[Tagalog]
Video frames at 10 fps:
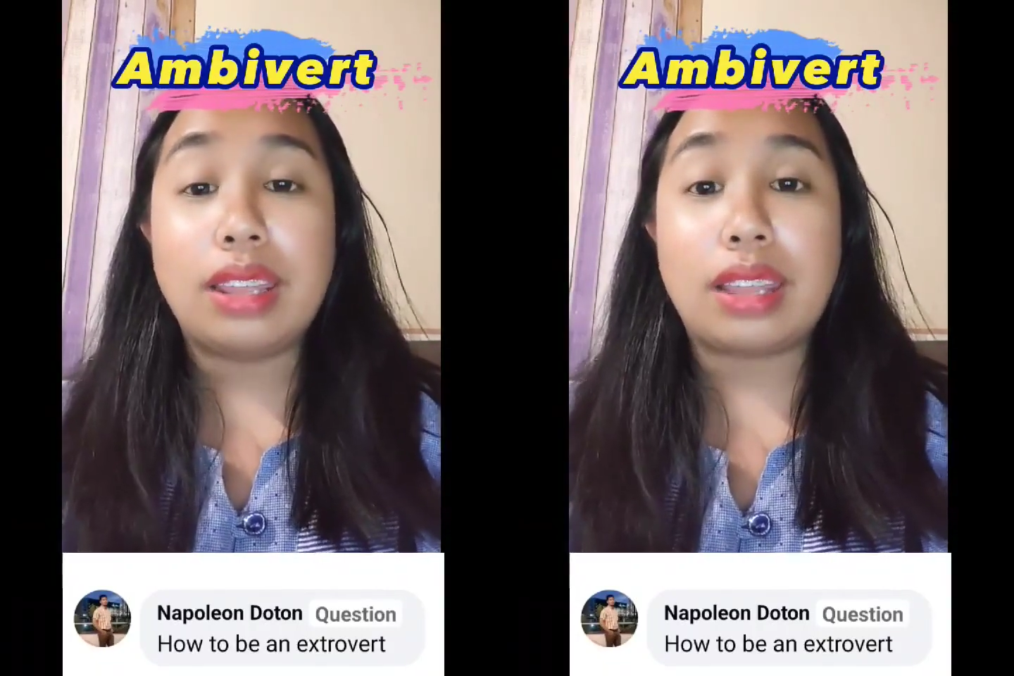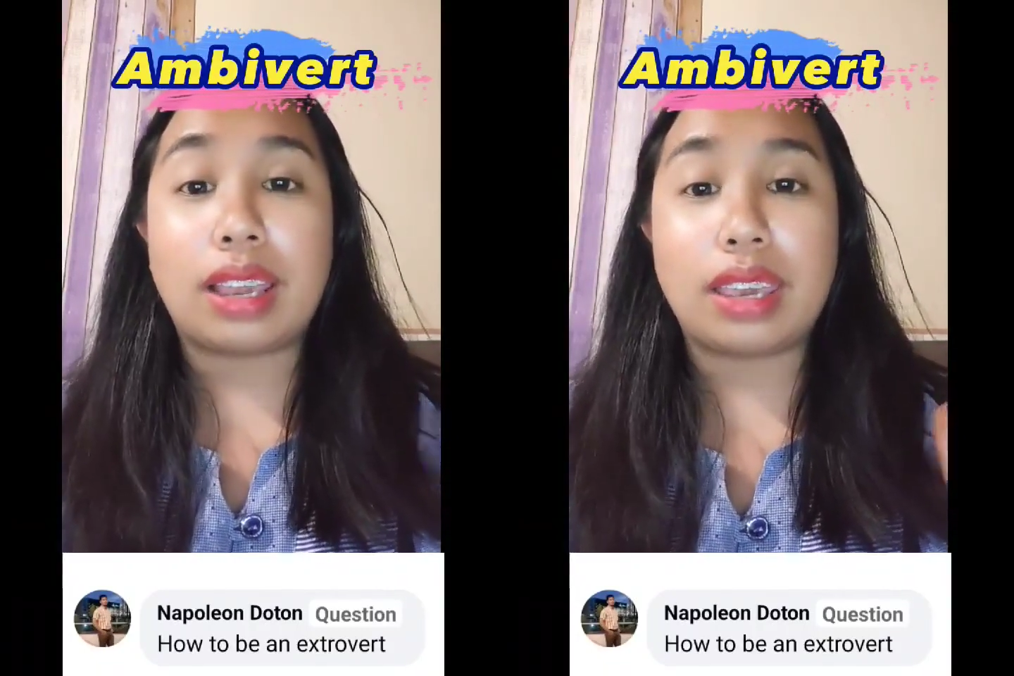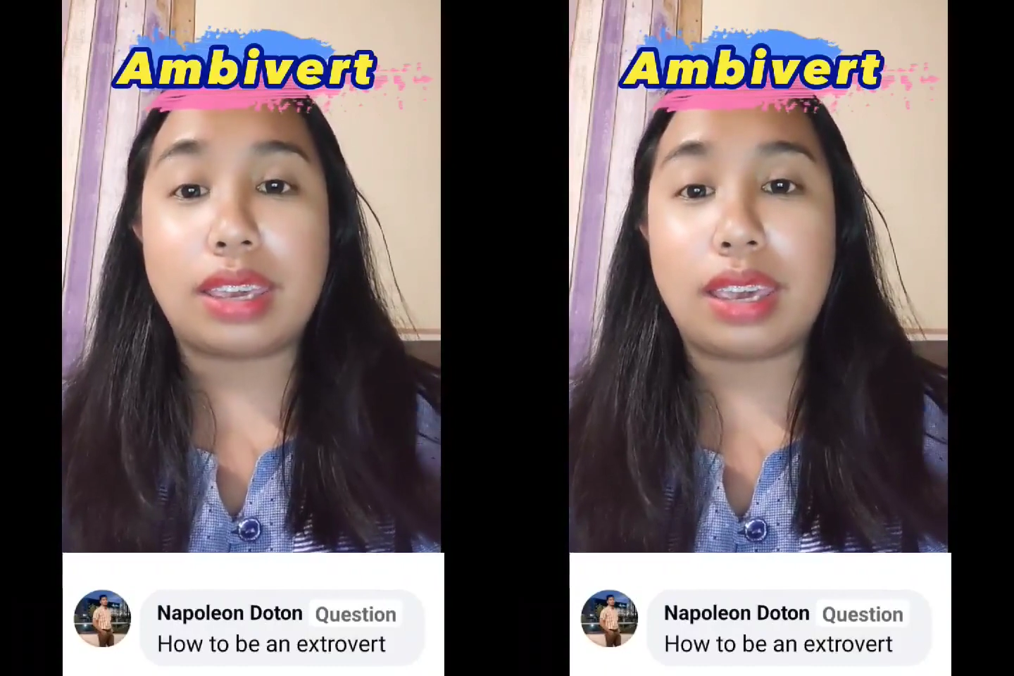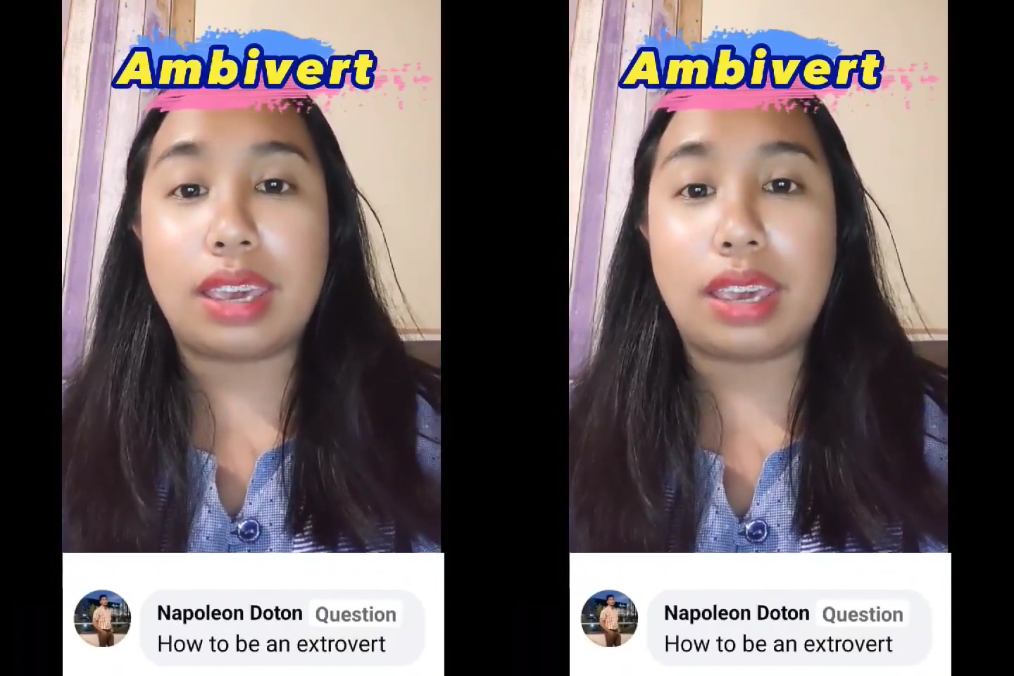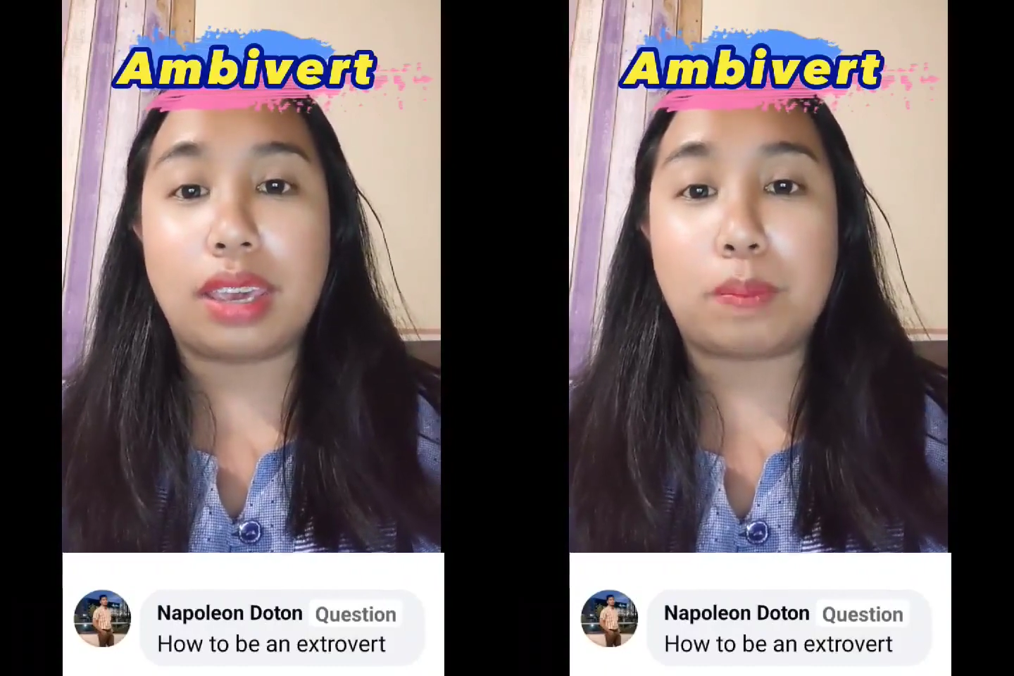
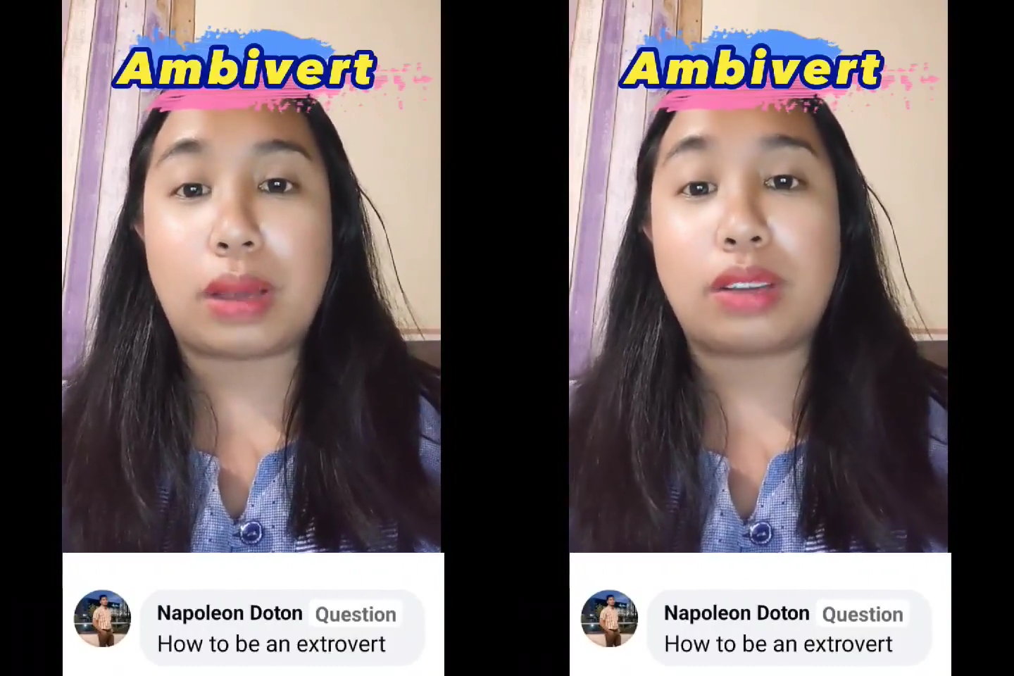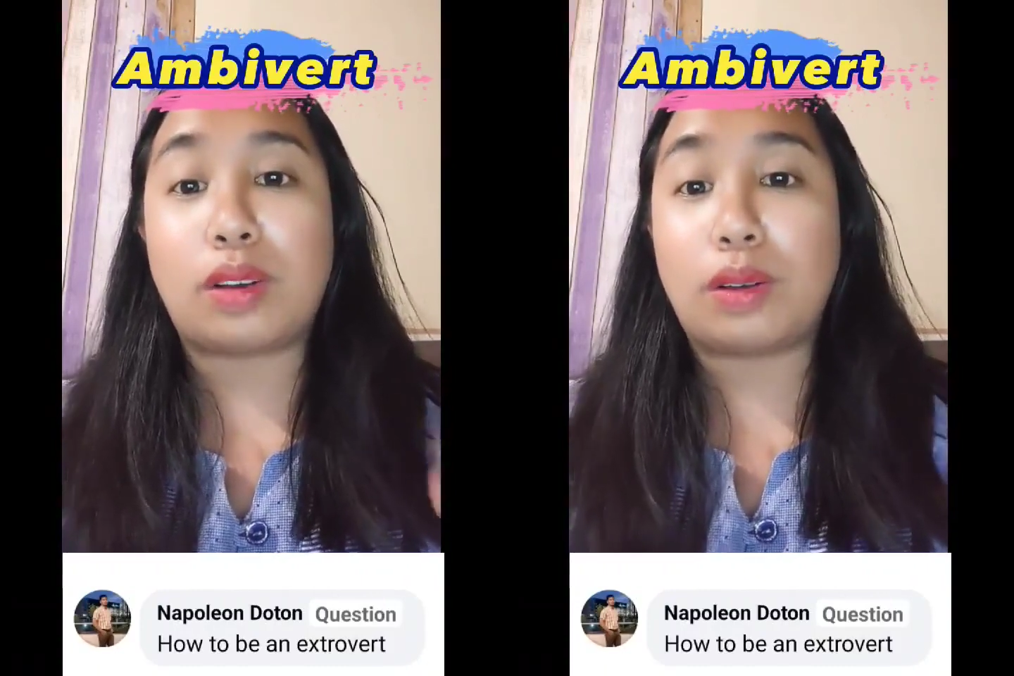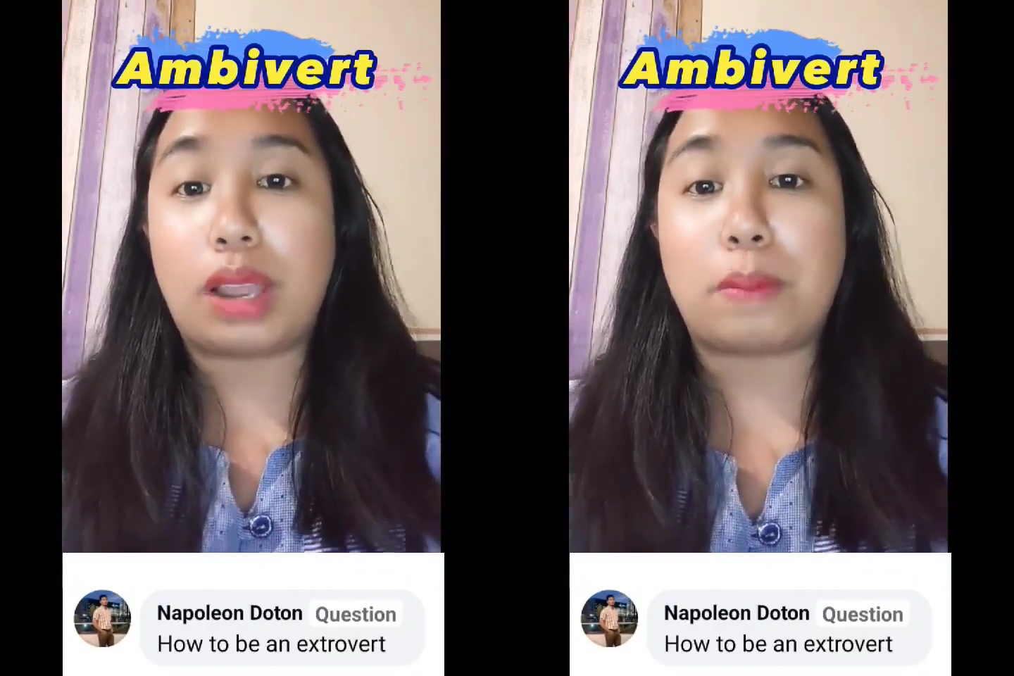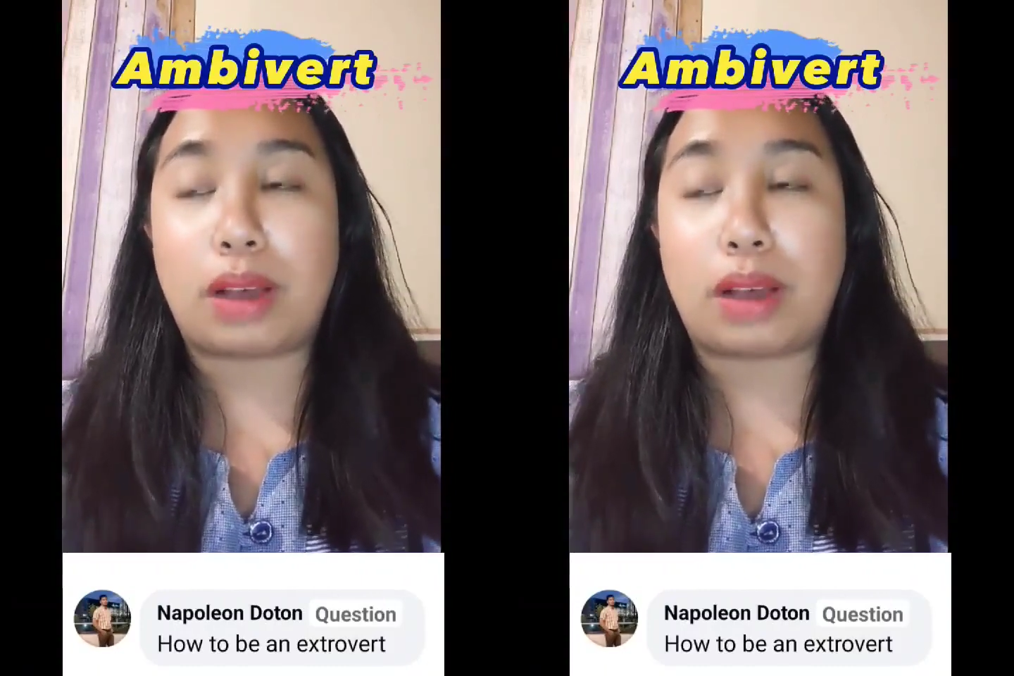nakikipag-collab